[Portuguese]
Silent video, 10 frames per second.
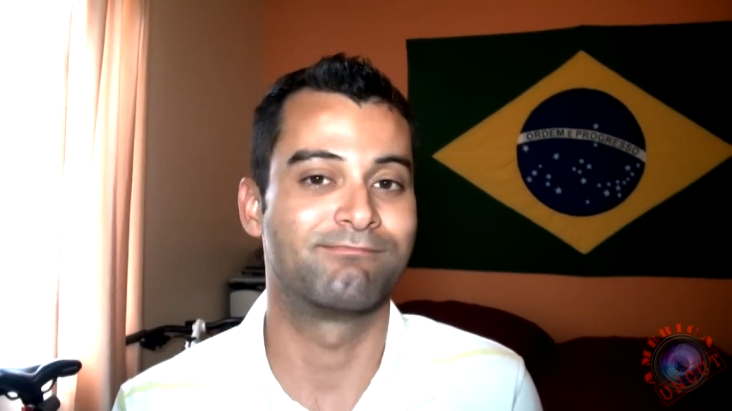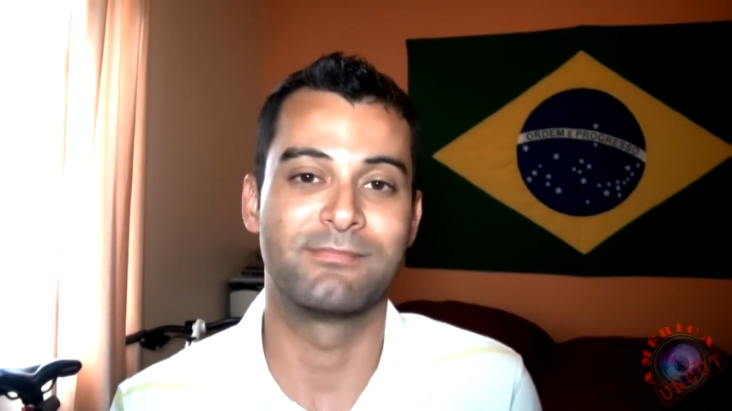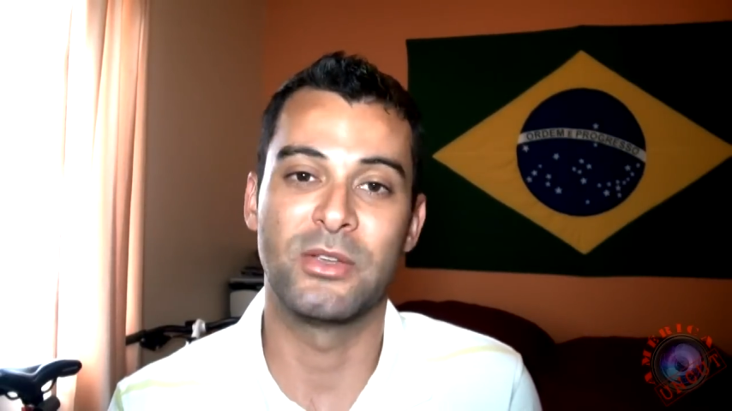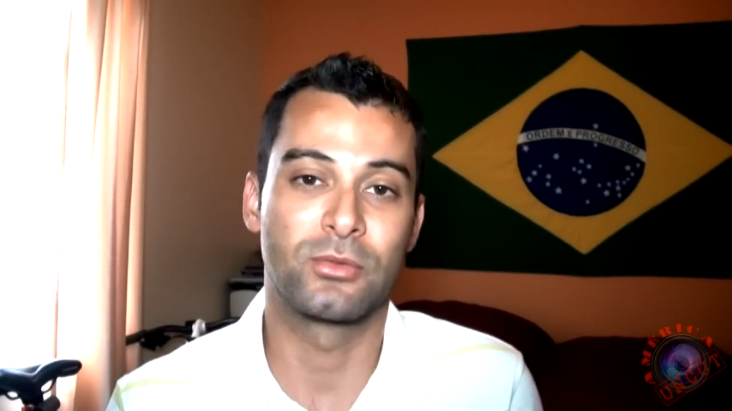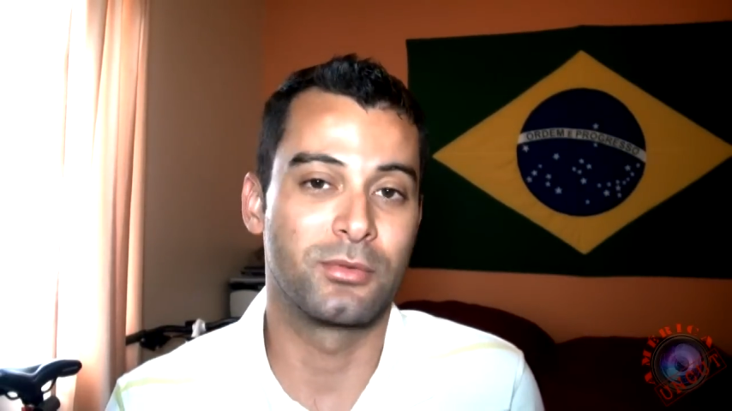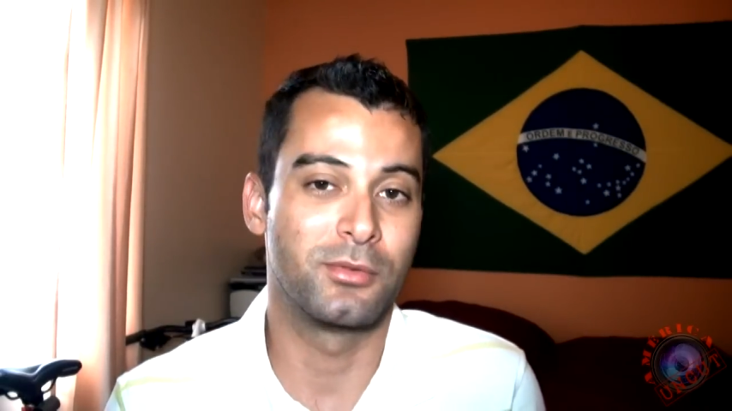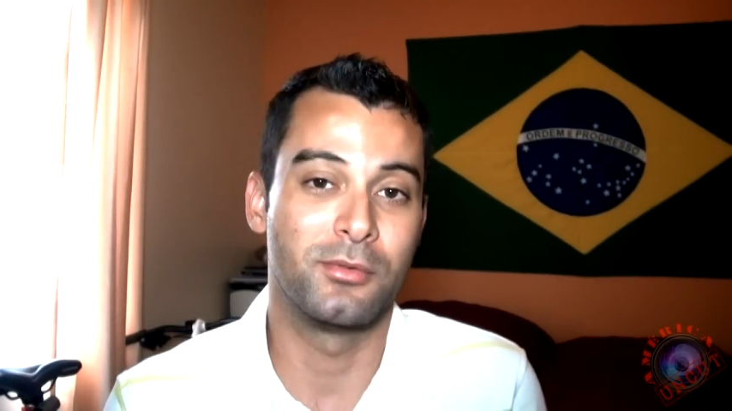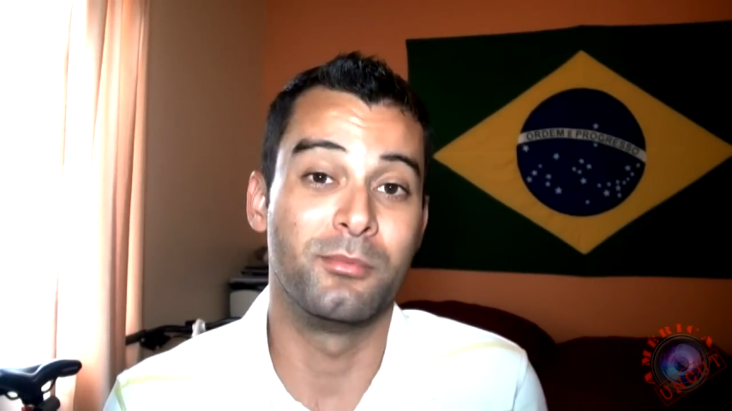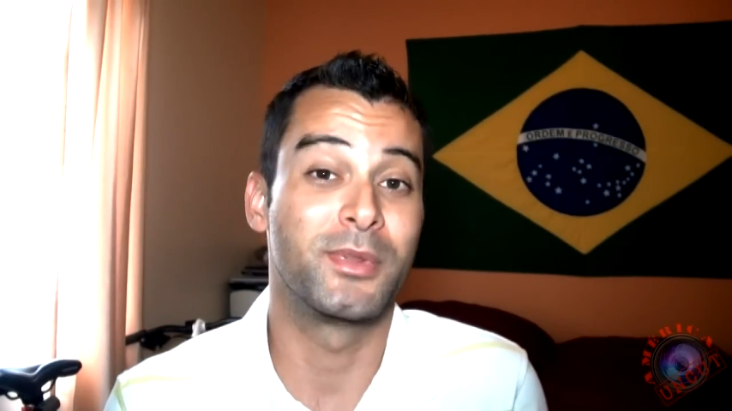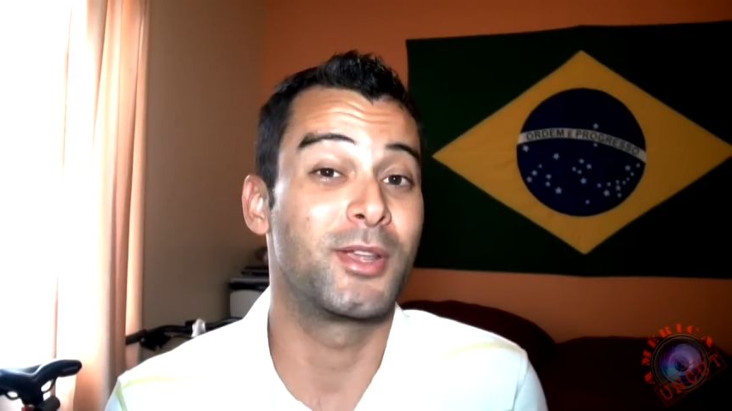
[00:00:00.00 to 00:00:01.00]
eu
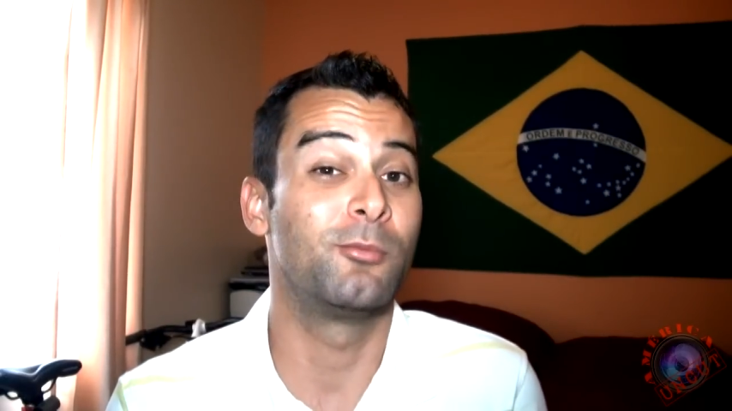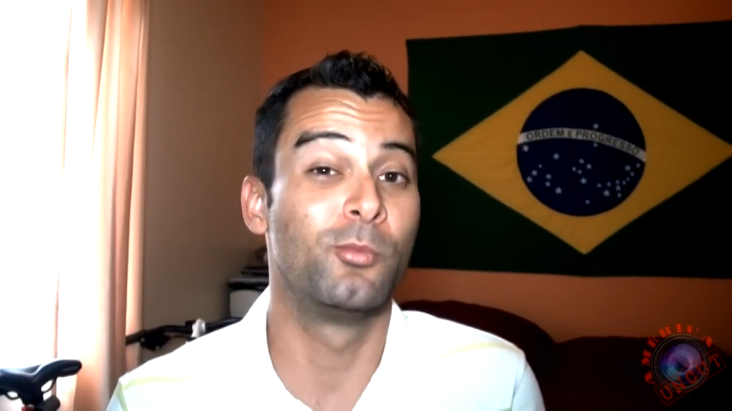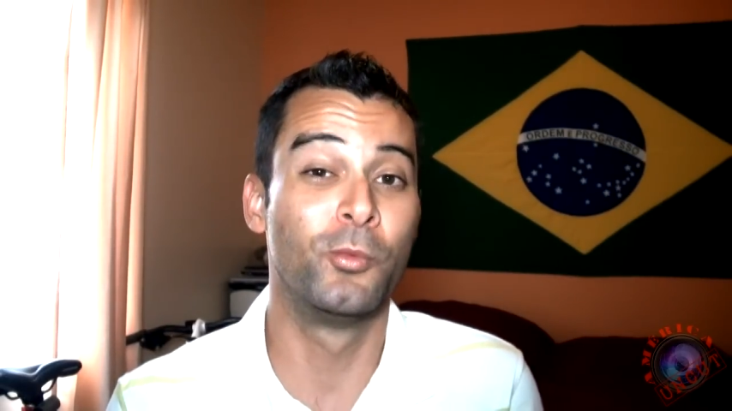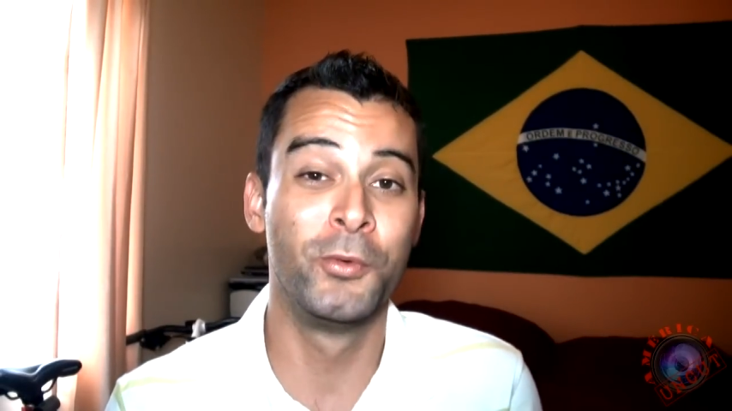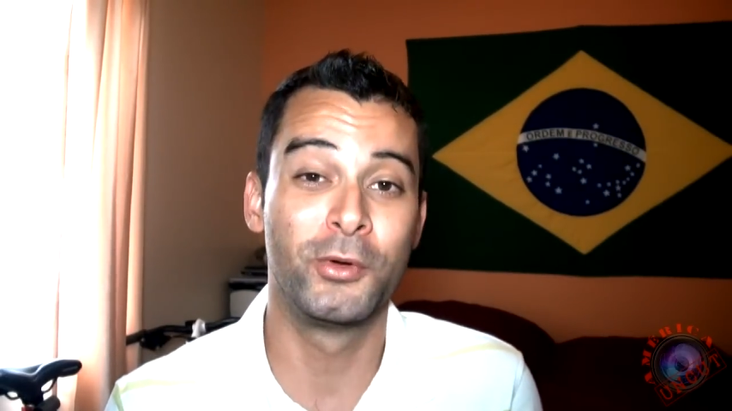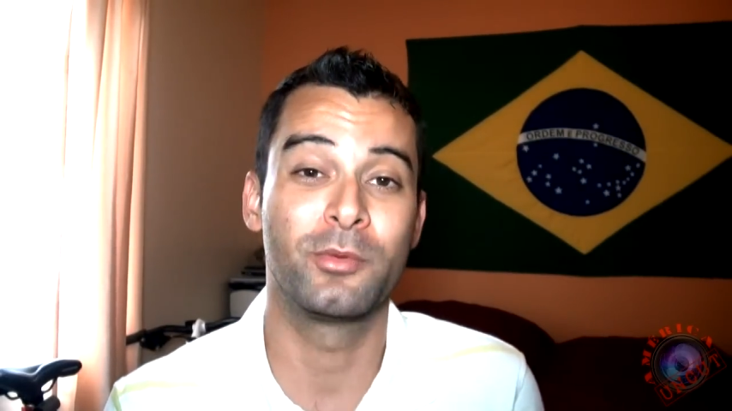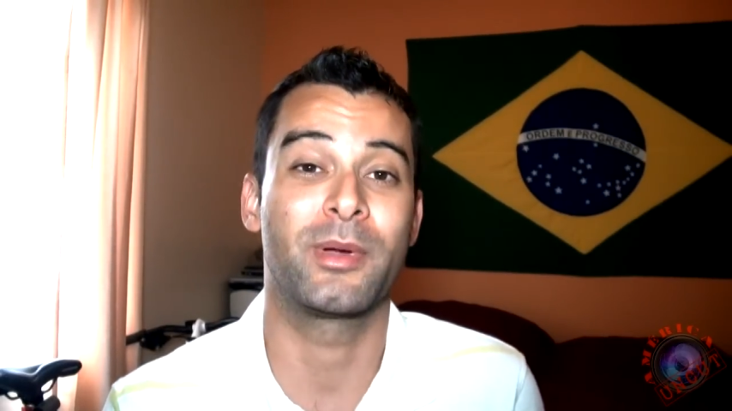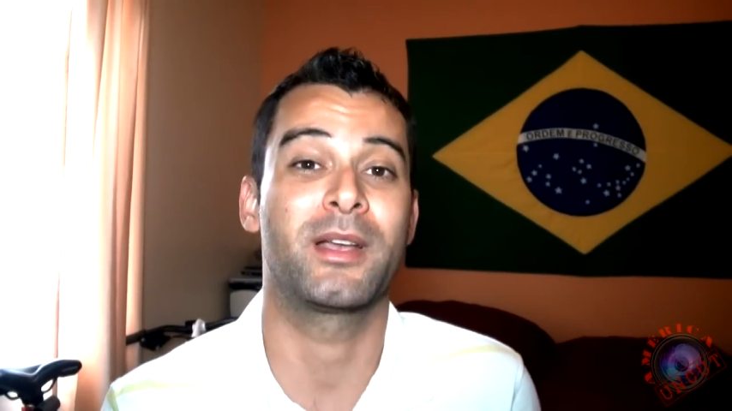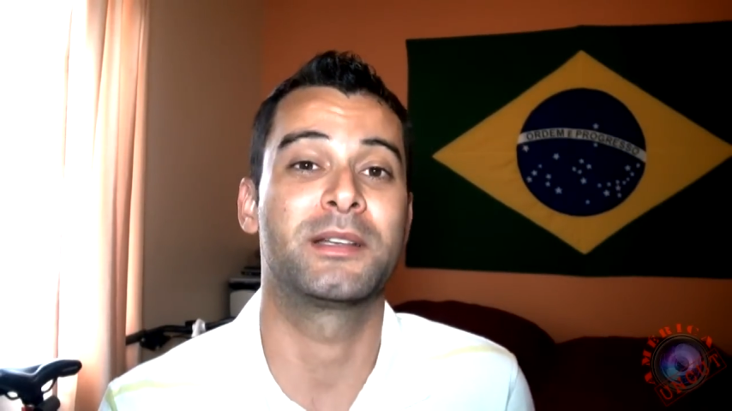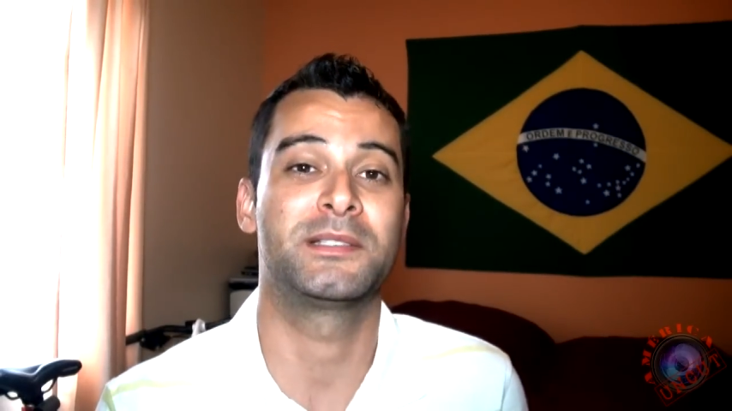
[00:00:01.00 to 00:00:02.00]
tô, tenho muito
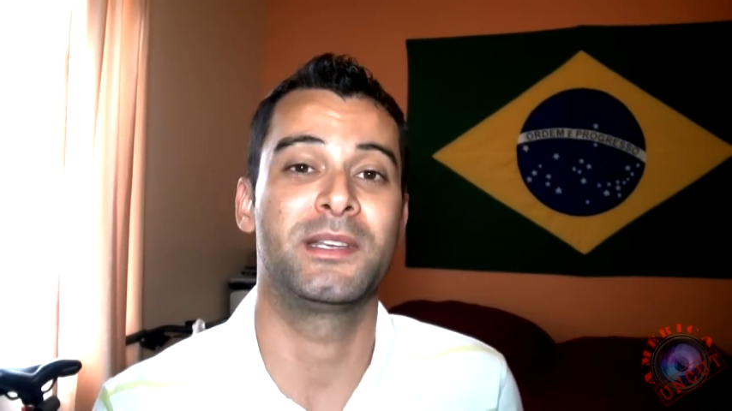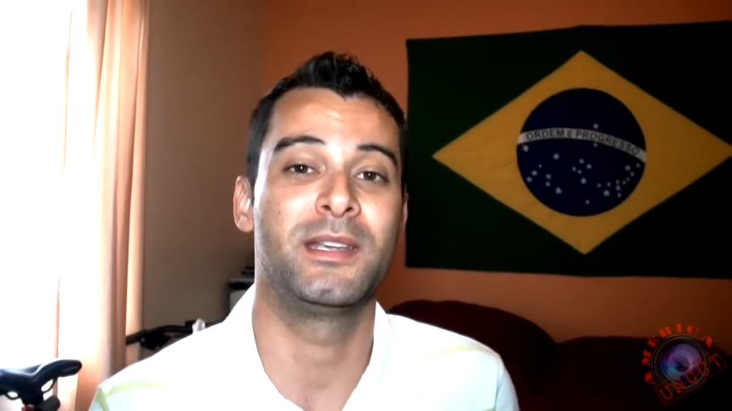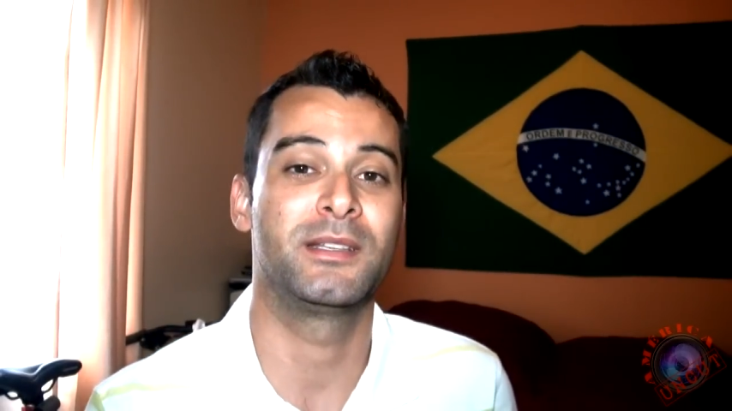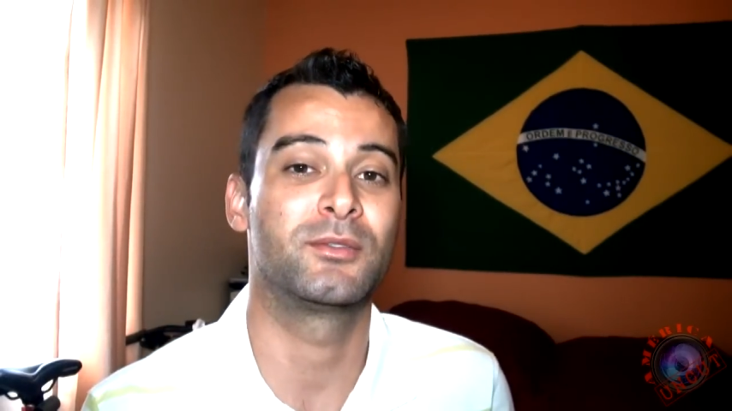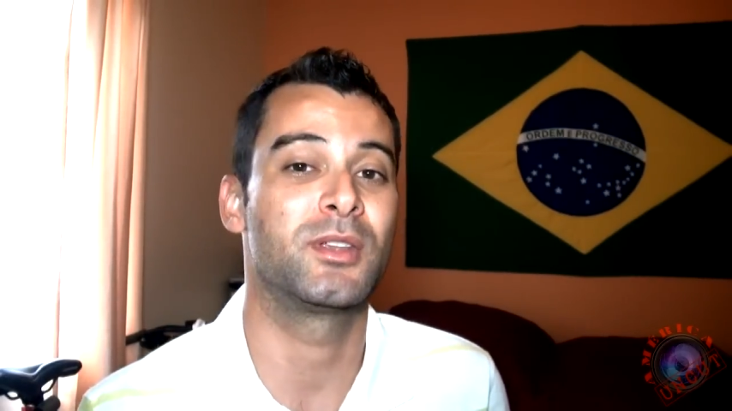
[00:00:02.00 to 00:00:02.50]
para crescer ainda, eu